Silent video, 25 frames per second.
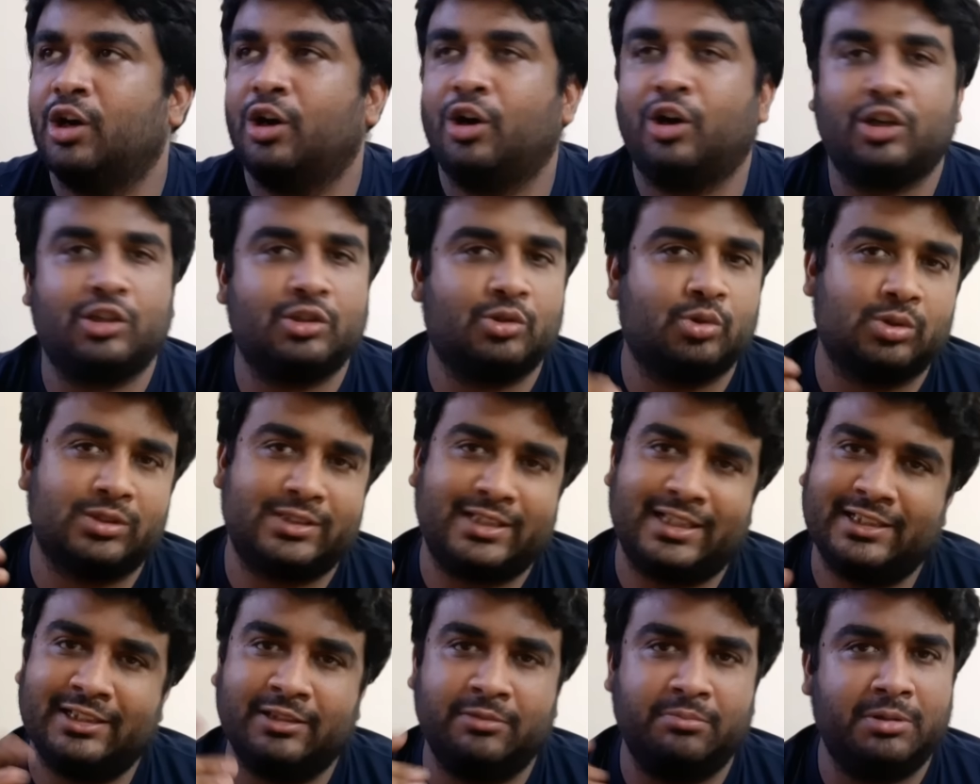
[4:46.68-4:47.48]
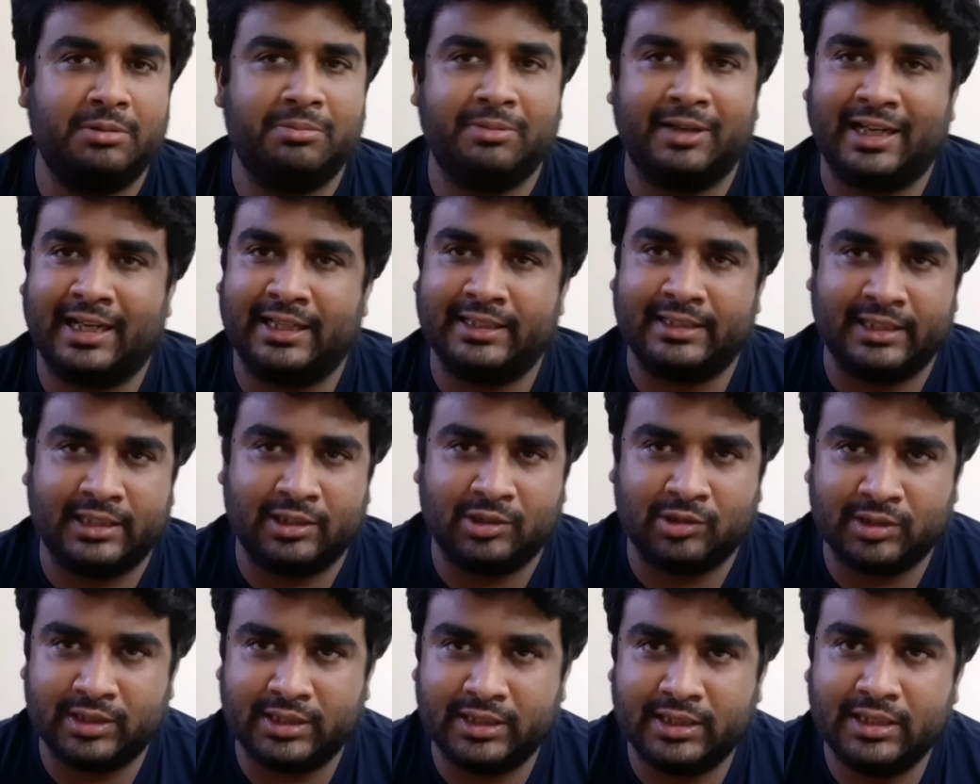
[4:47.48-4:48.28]
और दूसरे दिन भी भगाते
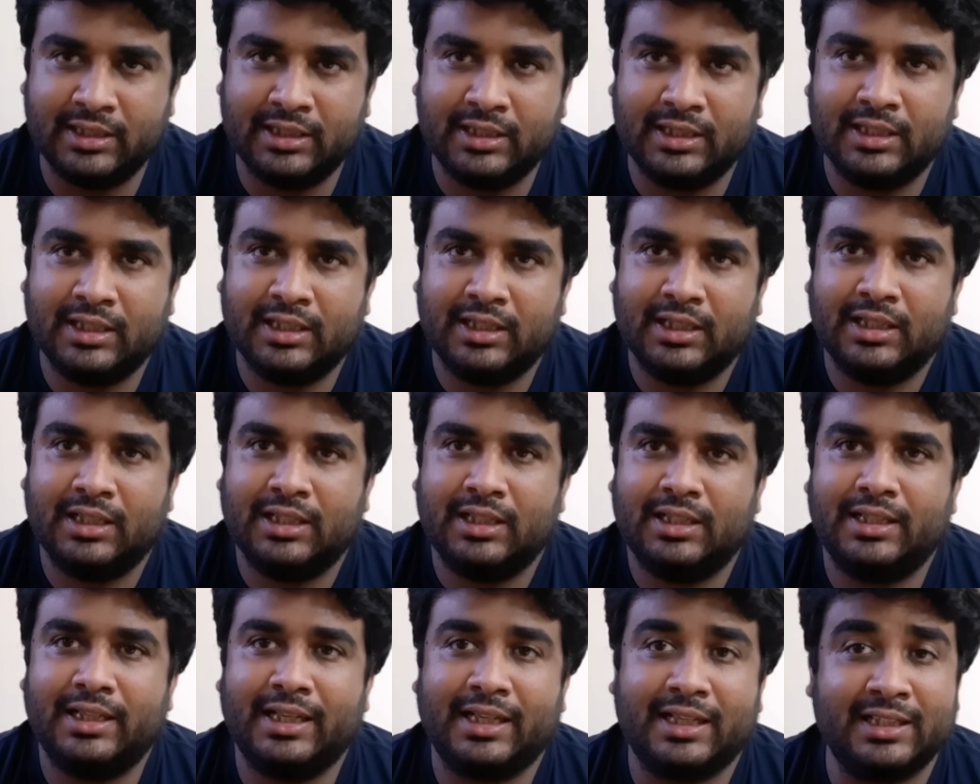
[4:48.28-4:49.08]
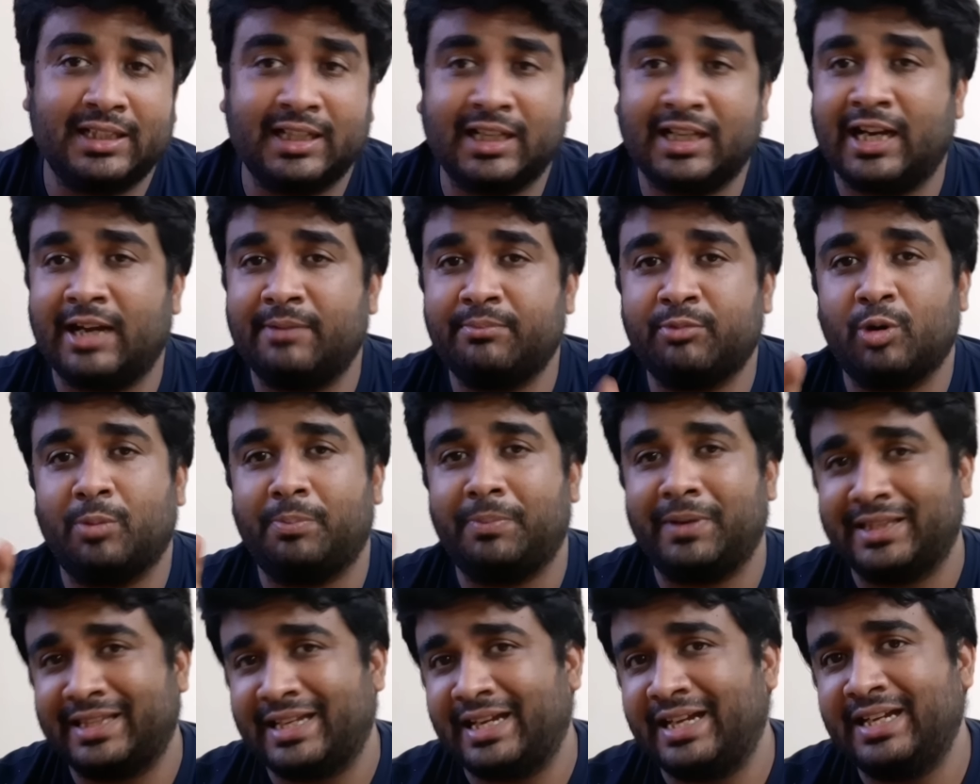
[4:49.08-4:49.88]
रहोगे लेकिन अगर आपको
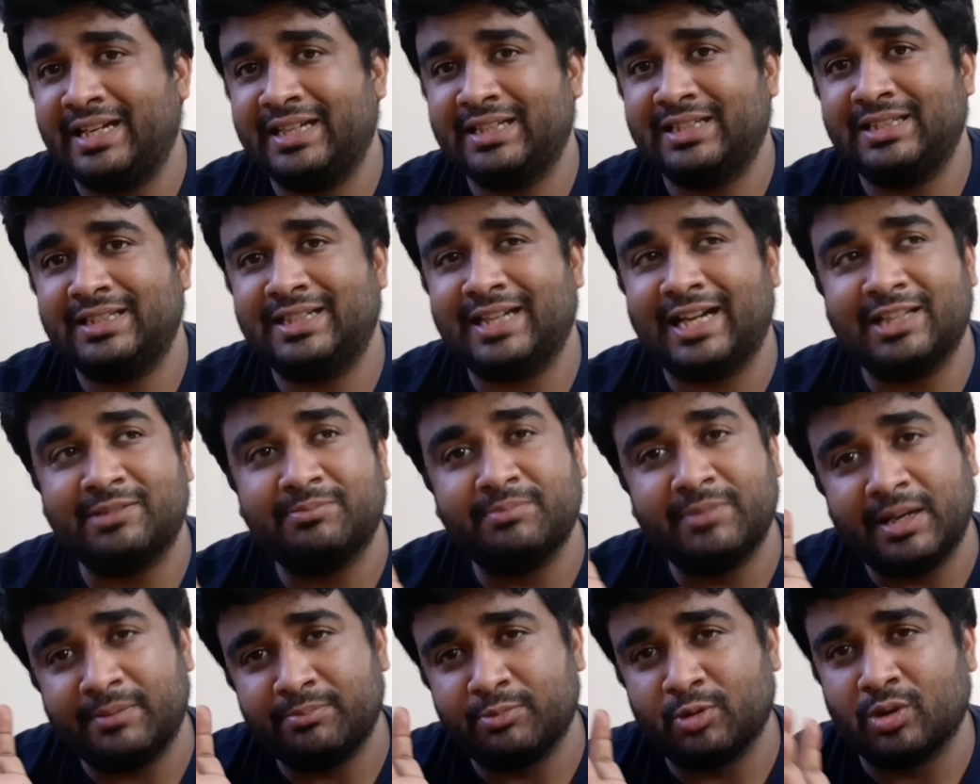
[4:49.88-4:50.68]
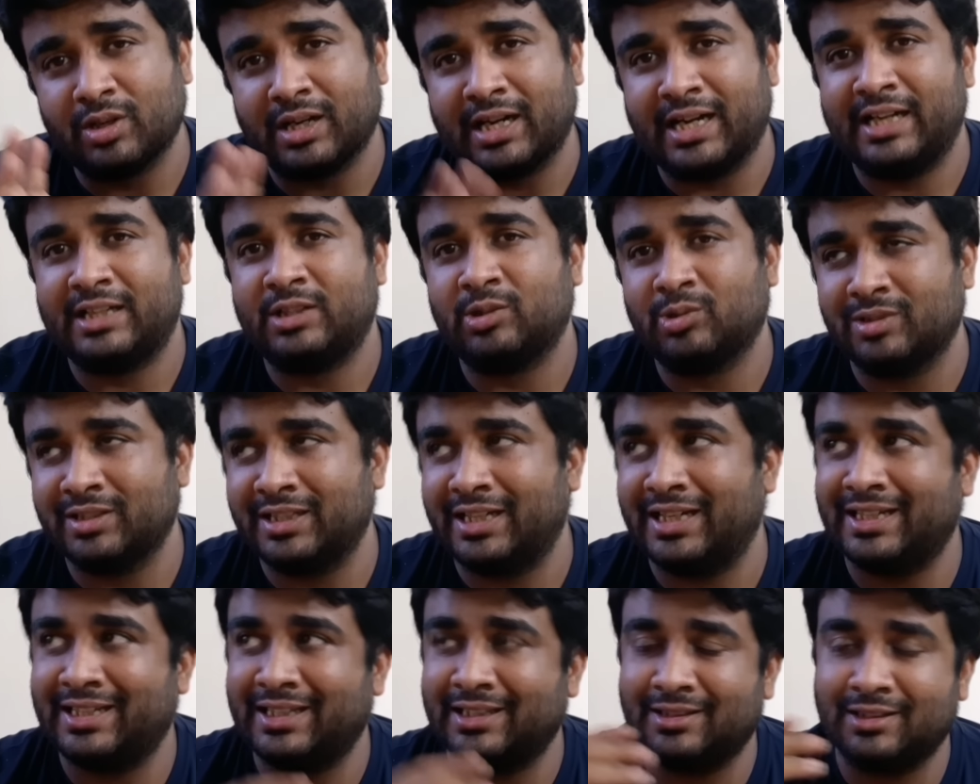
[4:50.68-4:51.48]
पता है कि रात में आपको कहाँ रुकना
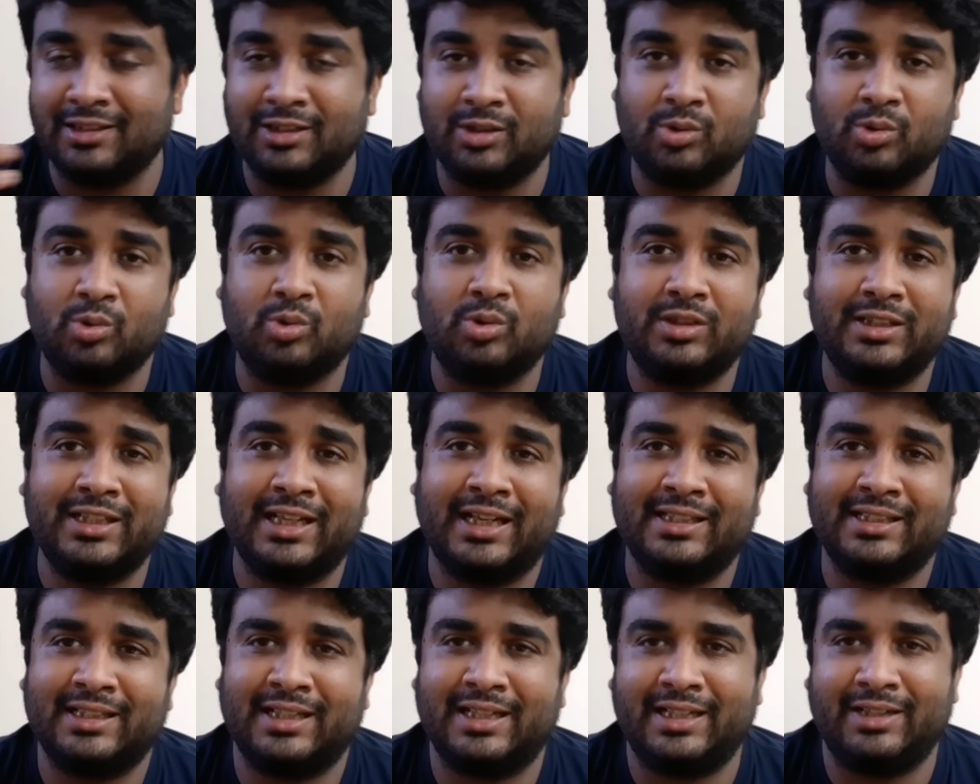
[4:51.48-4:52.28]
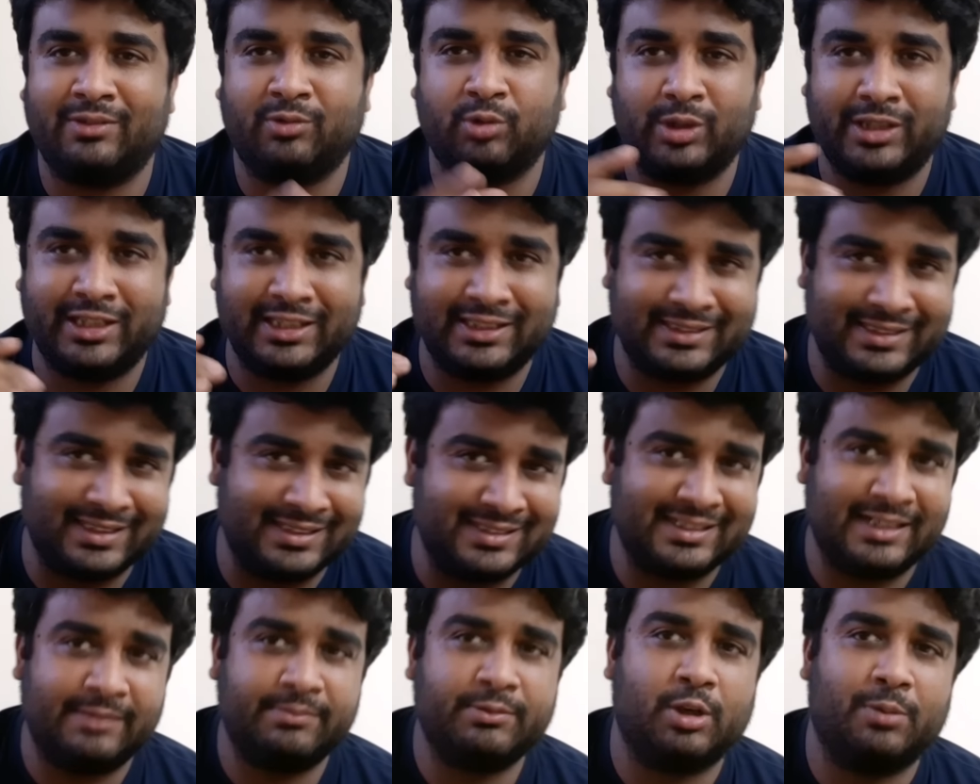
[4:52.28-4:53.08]
है कितनी दूर जाना है वो
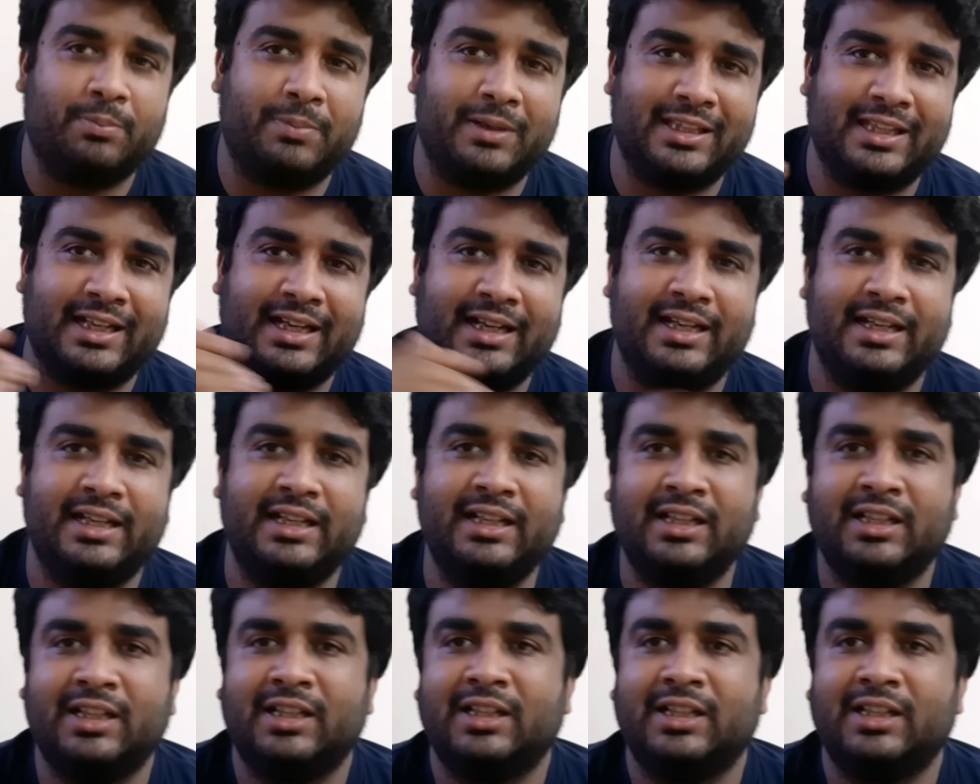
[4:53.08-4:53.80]
डिस्टेंस आपको पता है